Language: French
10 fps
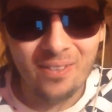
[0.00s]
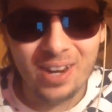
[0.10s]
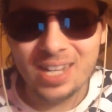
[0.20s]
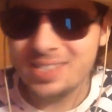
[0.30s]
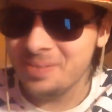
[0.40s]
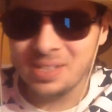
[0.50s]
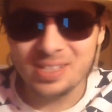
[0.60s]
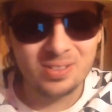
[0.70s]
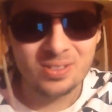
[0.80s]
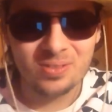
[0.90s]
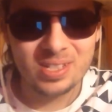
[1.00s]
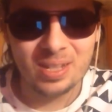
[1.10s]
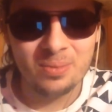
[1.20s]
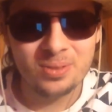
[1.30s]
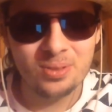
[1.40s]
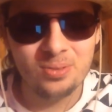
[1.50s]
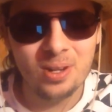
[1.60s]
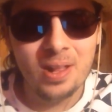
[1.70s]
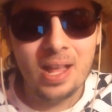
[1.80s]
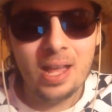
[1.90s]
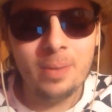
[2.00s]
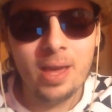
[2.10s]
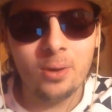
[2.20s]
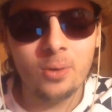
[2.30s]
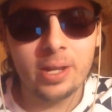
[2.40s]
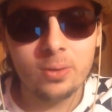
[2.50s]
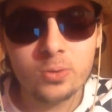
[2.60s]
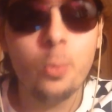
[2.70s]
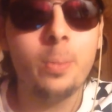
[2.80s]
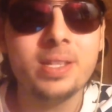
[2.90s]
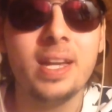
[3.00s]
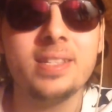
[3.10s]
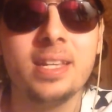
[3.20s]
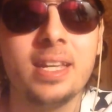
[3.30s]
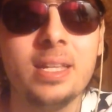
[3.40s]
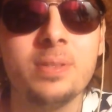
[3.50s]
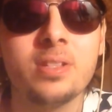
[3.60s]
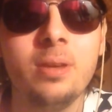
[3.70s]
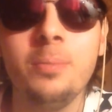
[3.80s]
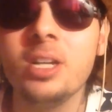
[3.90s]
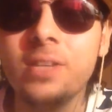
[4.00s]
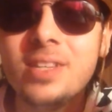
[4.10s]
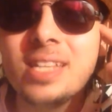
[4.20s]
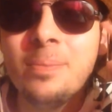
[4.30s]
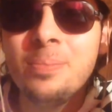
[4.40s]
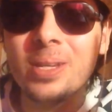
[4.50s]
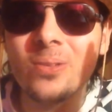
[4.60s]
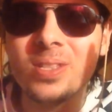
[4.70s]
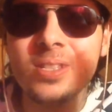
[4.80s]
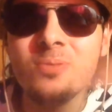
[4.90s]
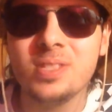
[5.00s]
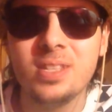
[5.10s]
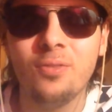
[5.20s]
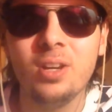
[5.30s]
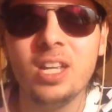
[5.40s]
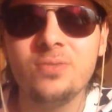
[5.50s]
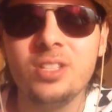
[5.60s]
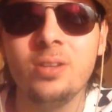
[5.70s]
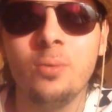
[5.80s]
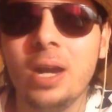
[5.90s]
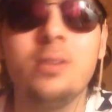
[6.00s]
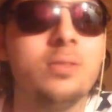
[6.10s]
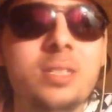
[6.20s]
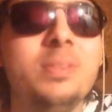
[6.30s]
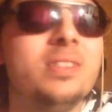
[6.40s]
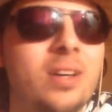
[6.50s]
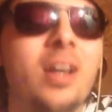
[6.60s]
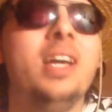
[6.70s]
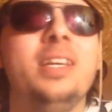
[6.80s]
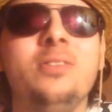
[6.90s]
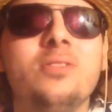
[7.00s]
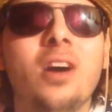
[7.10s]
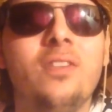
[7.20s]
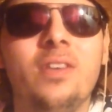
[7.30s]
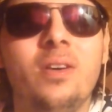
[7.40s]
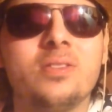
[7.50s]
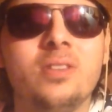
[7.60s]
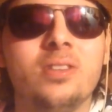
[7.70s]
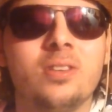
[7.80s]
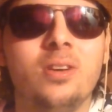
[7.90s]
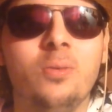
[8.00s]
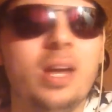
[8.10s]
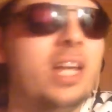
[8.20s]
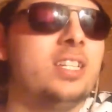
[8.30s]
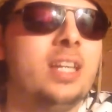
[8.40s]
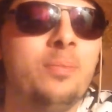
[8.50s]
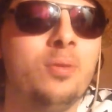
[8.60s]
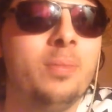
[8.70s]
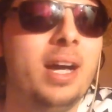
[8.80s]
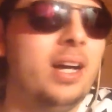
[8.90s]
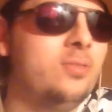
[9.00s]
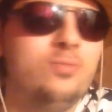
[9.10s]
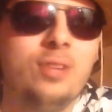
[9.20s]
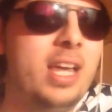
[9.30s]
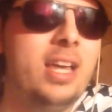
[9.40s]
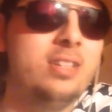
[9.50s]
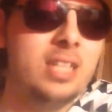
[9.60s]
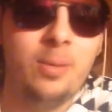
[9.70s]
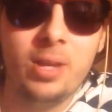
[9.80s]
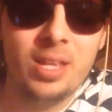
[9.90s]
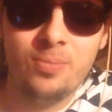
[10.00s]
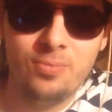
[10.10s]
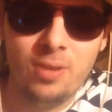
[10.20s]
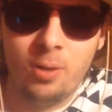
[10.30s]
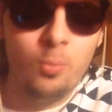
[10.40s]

voilà, je sais trouvais ça un peu chelou. Mais quoi qu'il en soit, au moment, bah, c'est resté crédible parce que même moi, j'avais zappé que c' 18 c'était foulé la cheville. J'avais, voilà, limite, ils nous auraient fait en sorte ouais, j'ai de la pommade, ouais, euh, j'ai un moyen de pouvoir,